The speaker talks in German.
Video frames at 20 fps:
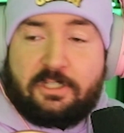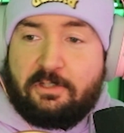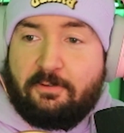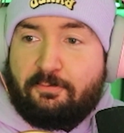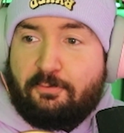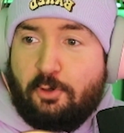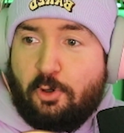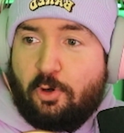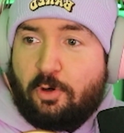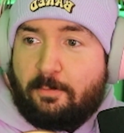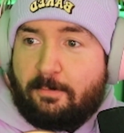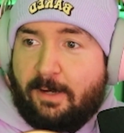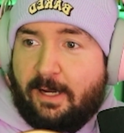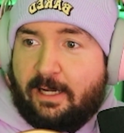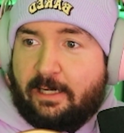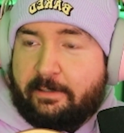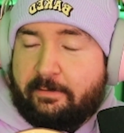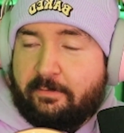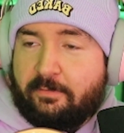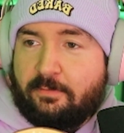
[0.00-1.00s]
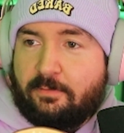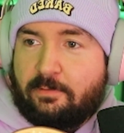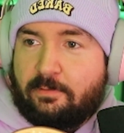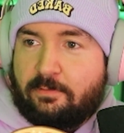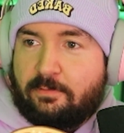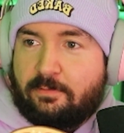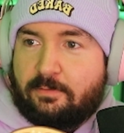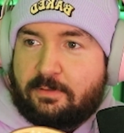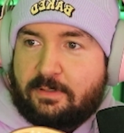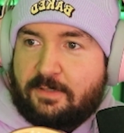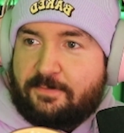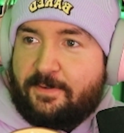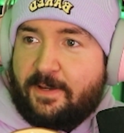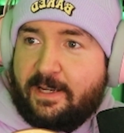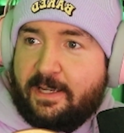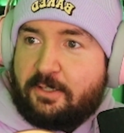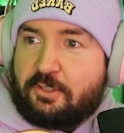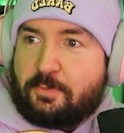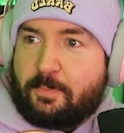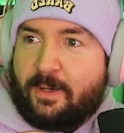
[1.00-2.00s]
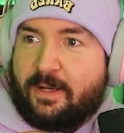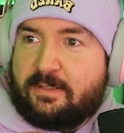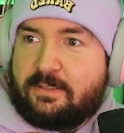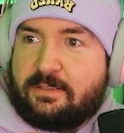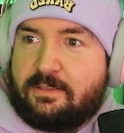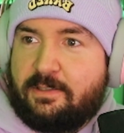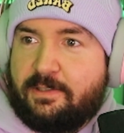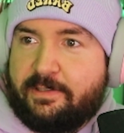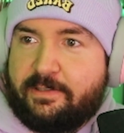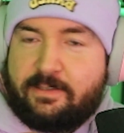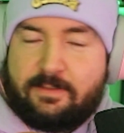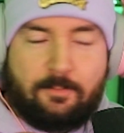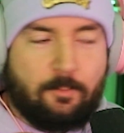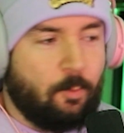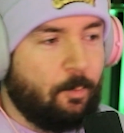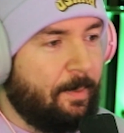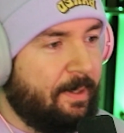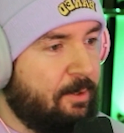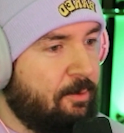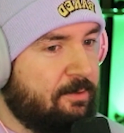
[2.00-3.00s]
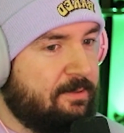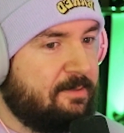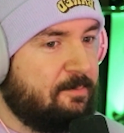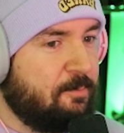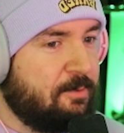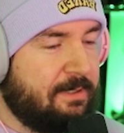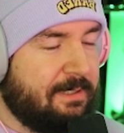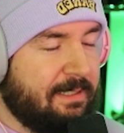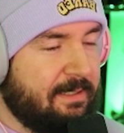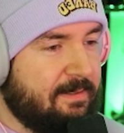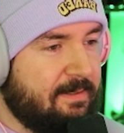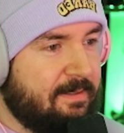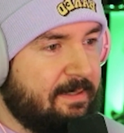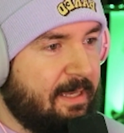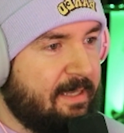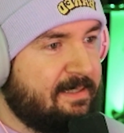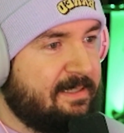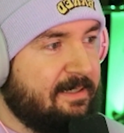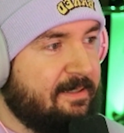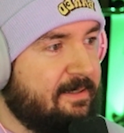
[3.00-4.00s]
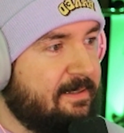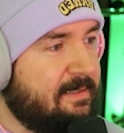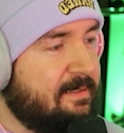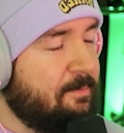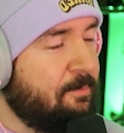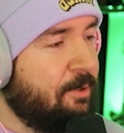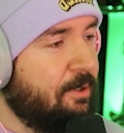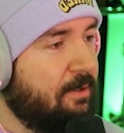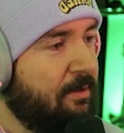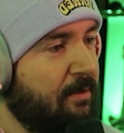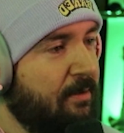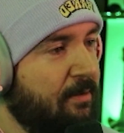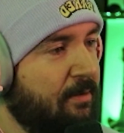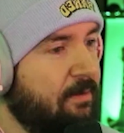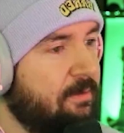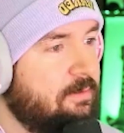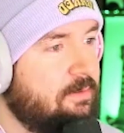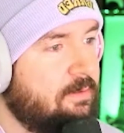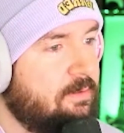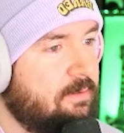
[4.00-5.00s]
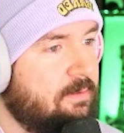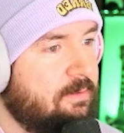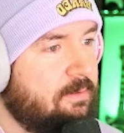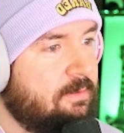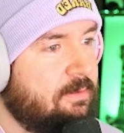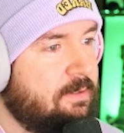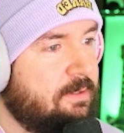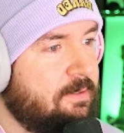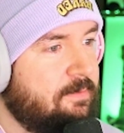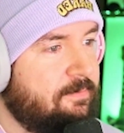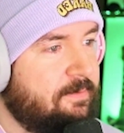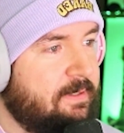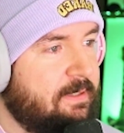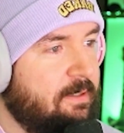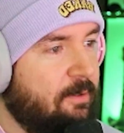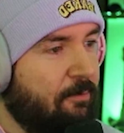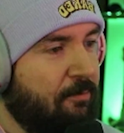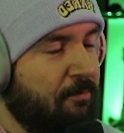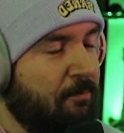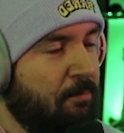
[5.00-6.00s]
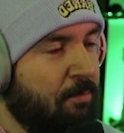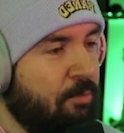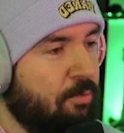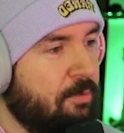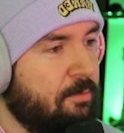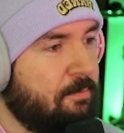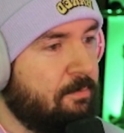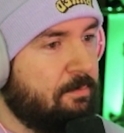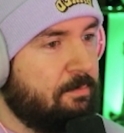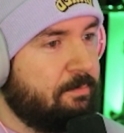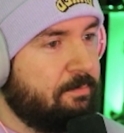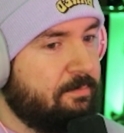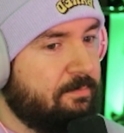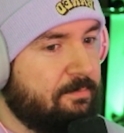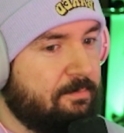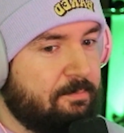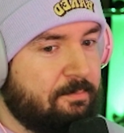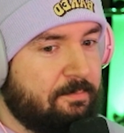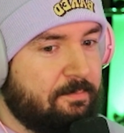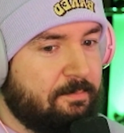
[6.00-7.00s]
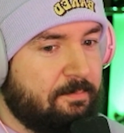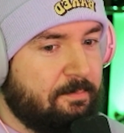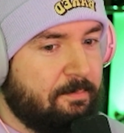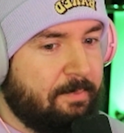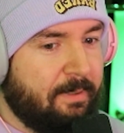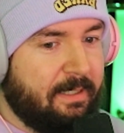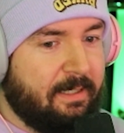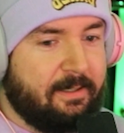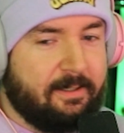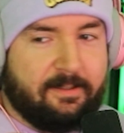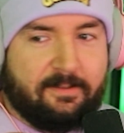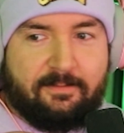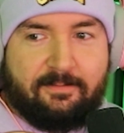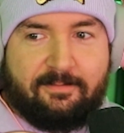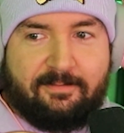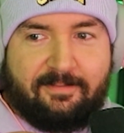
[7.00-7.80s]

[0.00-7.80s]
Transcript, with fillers: eine Führung machen. Das war kein Spaß, Nils. Oh mein Gott, ich muss in dieses hässliche Zimmer. Ich will den auf dem Boden pinkeln